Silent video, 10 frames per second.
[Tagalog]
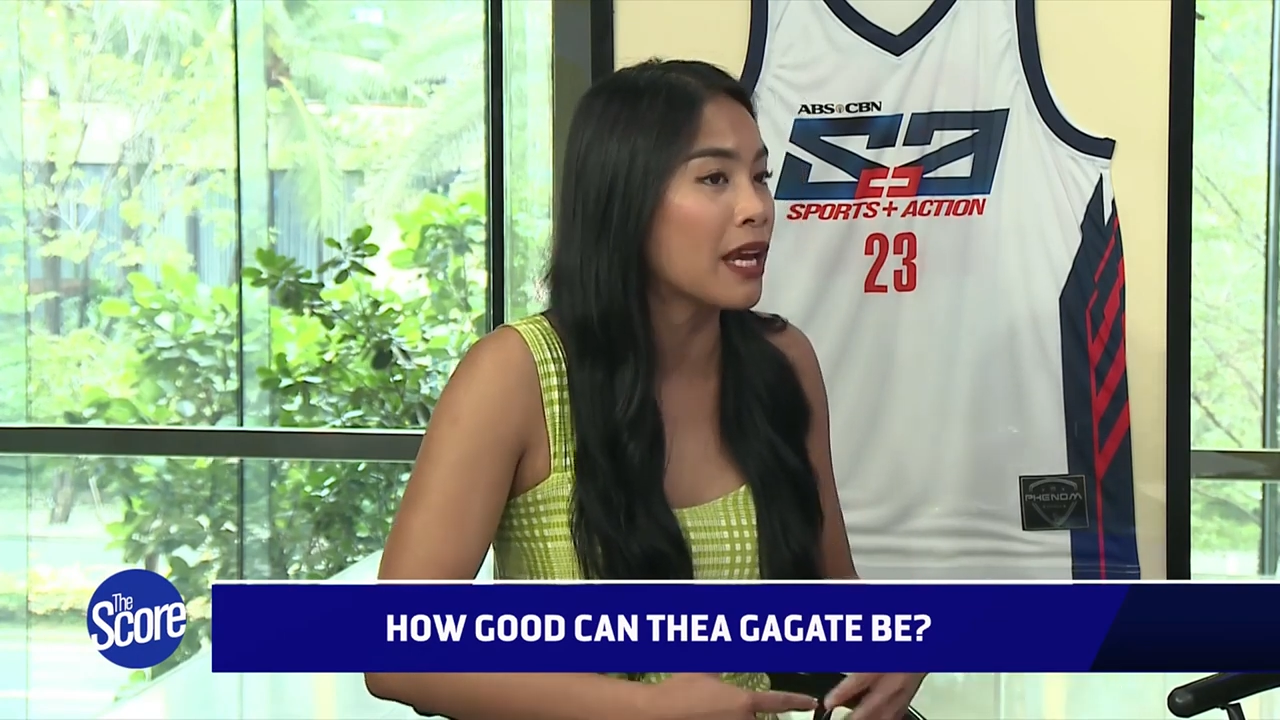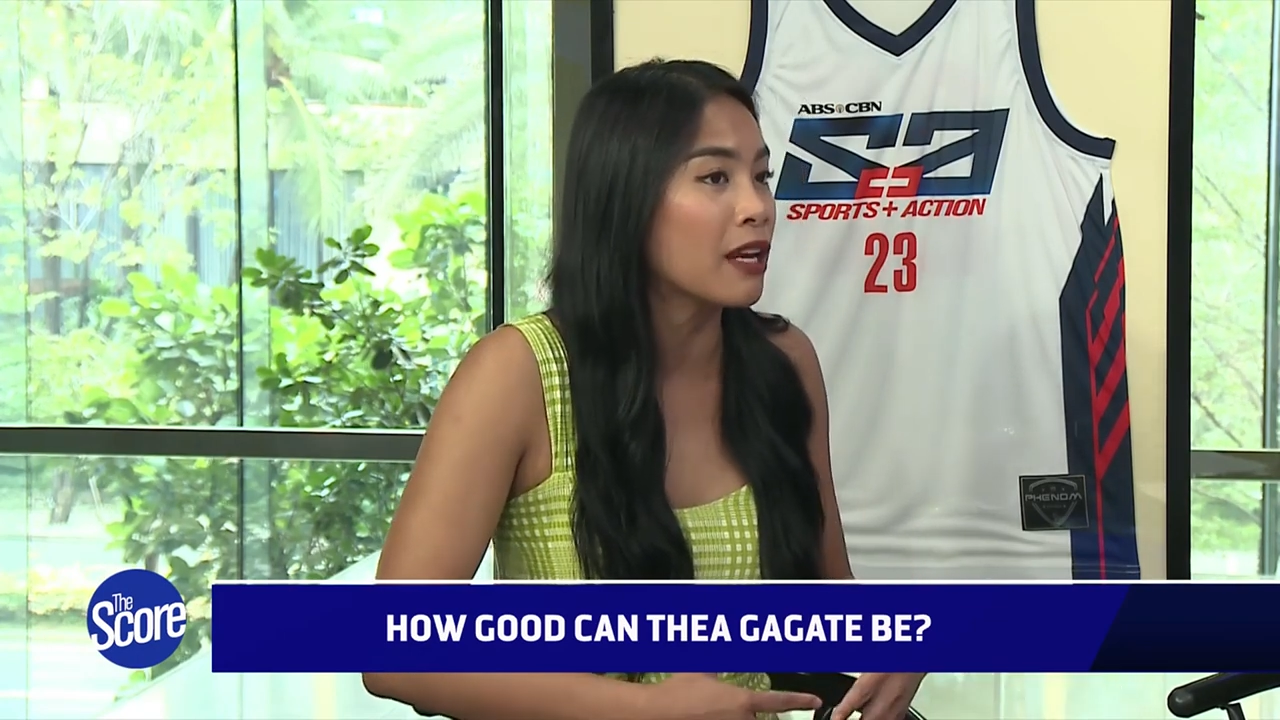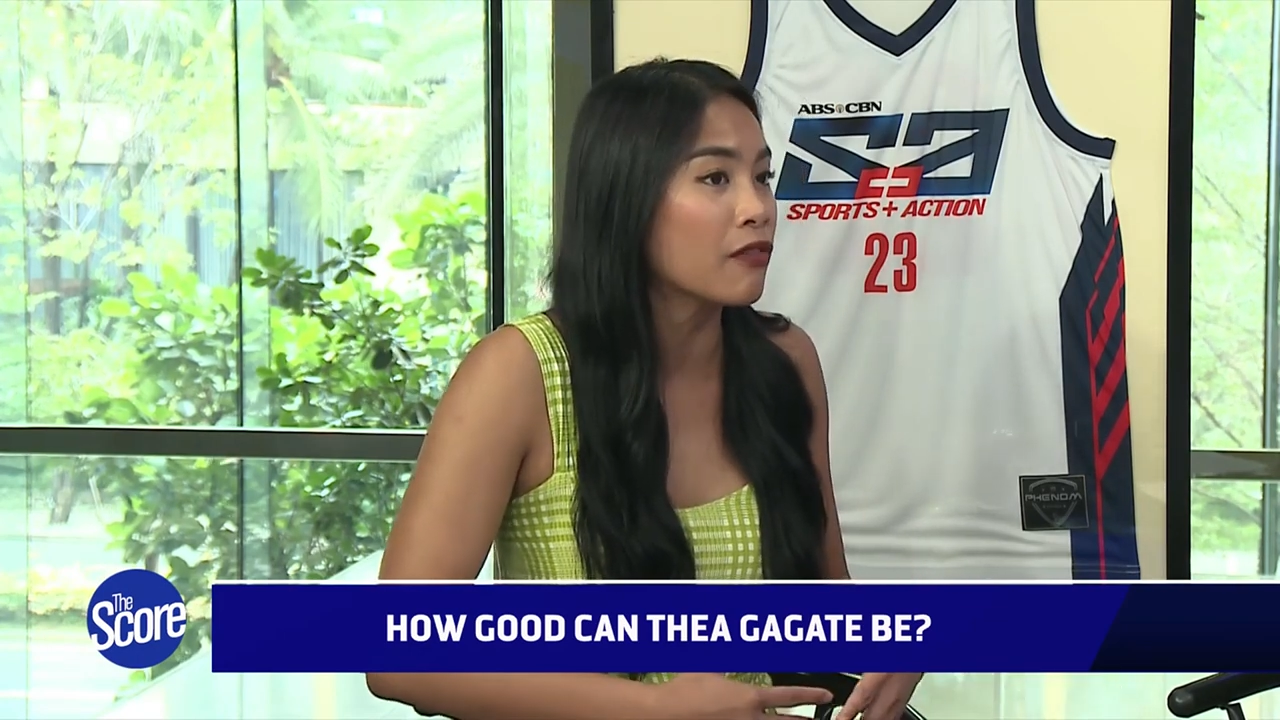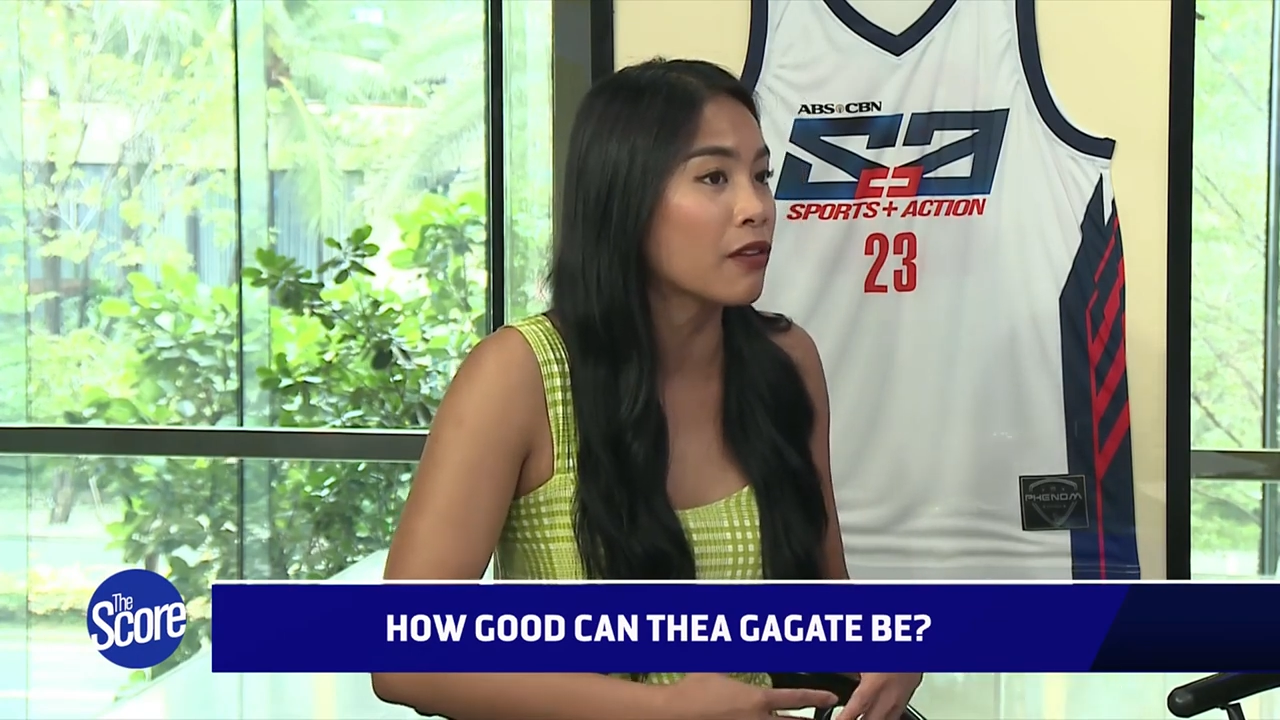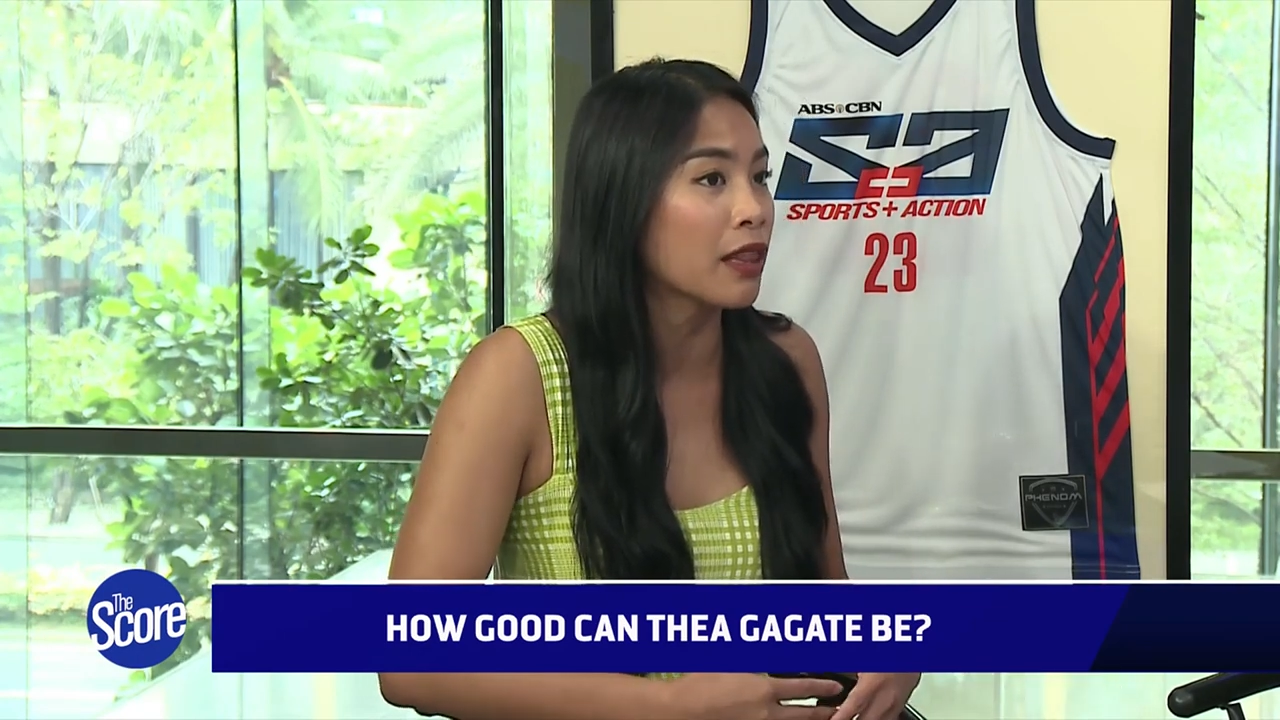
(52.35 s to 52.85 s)

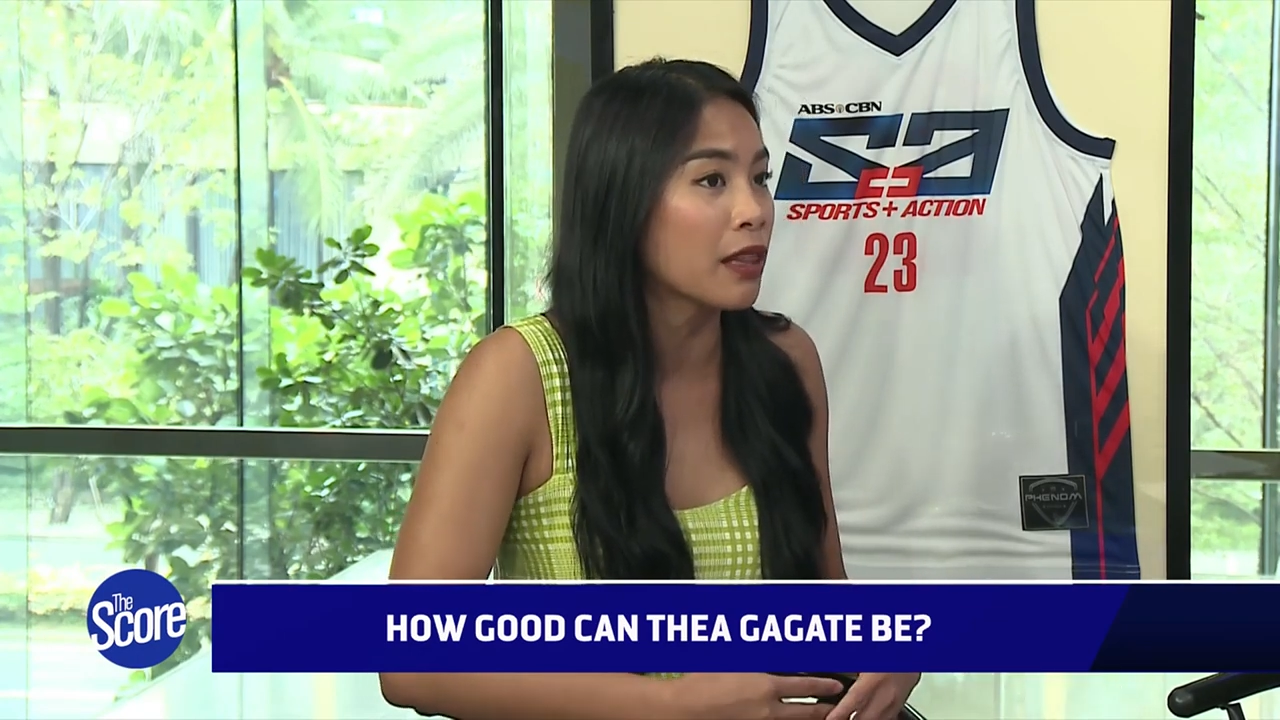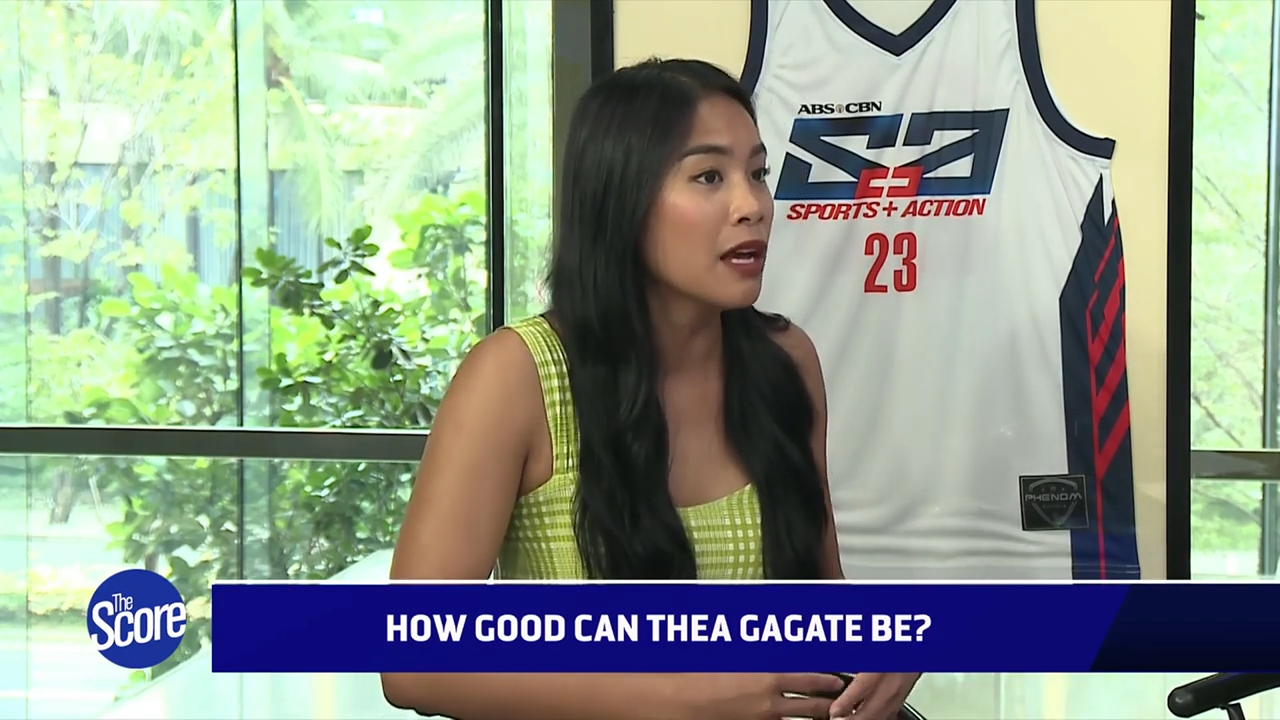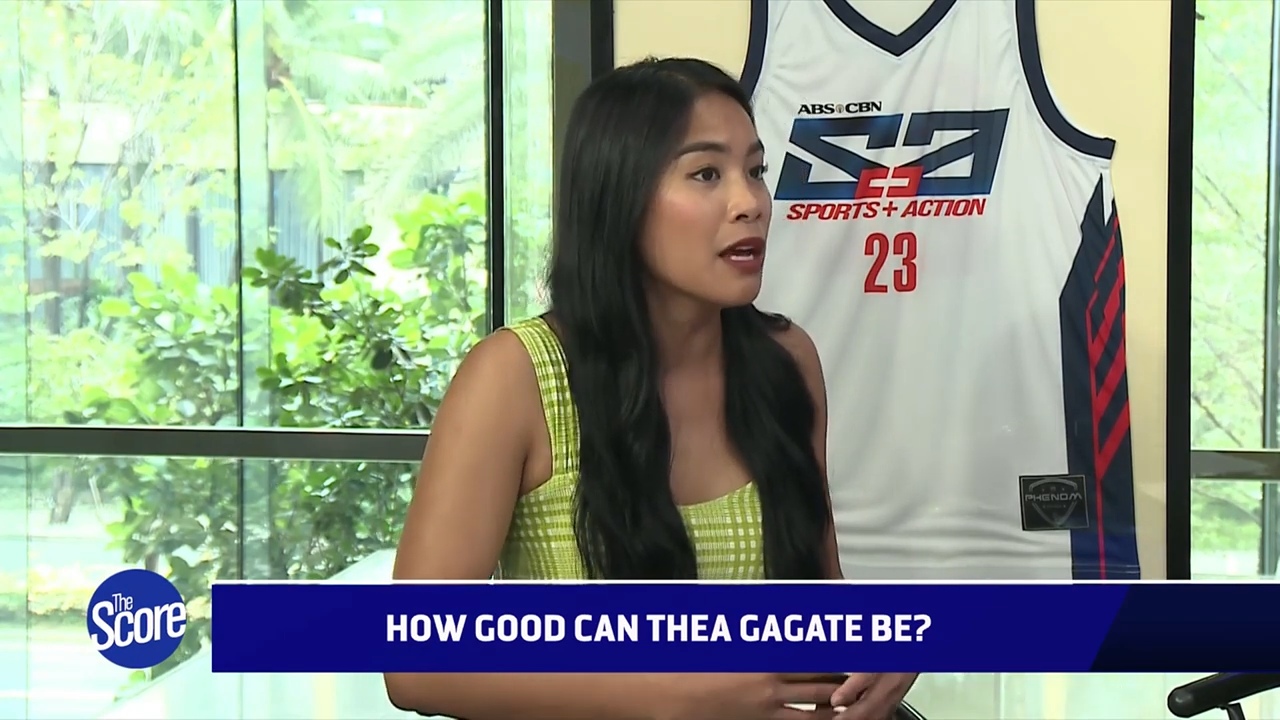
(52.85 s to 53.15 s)
pain of not